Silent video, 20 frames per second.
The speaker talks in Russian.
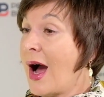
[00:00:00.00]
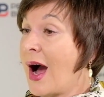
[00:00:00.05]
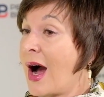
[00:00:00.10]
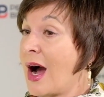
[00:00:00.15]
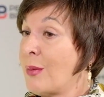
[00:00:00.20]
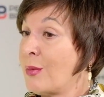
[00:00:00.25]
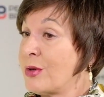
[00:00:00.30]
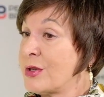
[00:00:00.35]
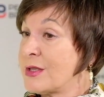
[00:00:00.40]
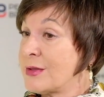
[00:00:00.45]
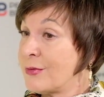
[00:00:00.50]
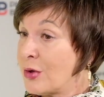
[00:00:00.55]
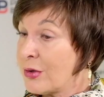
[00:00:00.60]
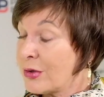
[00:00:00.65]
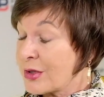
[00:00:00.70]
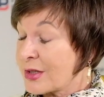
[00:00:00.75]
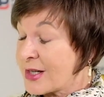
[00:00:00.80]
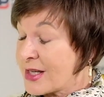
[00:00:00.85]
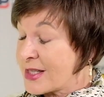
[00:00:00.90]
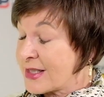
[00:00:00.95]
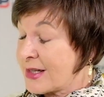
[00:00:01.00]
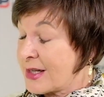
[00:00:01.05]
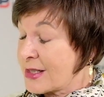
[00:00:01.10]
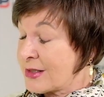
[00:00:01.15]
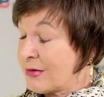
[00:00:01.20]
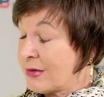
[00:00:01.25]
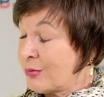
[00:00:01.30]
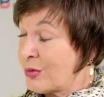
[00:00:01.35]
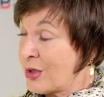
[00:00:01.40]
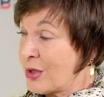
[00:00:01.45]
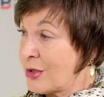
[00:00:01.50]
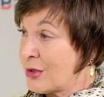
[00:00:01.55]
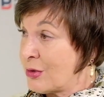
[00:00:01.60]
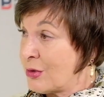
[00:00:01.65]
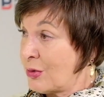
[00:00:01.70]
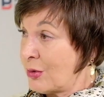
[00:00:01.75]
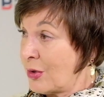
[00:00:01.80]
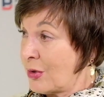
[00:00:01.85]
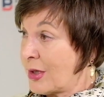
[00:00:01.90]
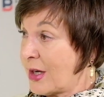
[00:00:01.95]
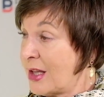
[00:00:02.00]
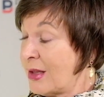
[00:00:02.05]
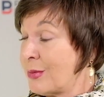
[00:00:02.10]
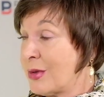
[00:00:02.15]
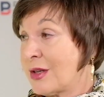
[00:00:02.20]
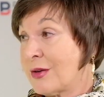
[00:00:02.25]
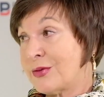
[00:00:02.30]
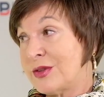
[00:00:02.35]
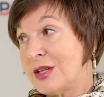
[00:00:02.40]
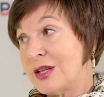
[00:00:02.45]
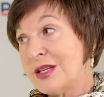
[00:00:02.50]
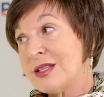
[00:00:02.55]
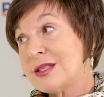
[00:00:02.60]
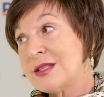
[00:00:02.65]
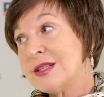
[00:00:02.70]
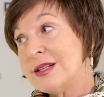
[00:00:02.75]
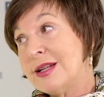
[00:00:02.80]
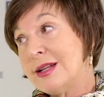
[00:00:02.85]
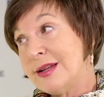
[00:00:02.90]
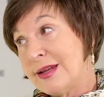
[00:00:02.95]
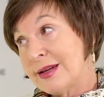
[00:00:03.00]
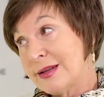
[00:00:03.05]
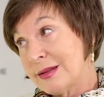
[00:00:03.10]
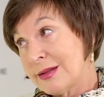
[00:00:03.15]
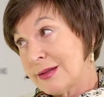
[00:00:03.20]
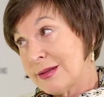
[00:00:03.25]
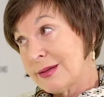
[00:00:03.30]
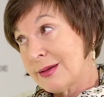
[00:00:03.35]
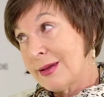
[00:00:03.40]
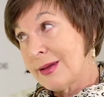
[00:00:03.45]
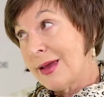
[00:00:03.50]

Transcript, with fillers: а мой свекор рассказывал мне историю калмыков 30 лет.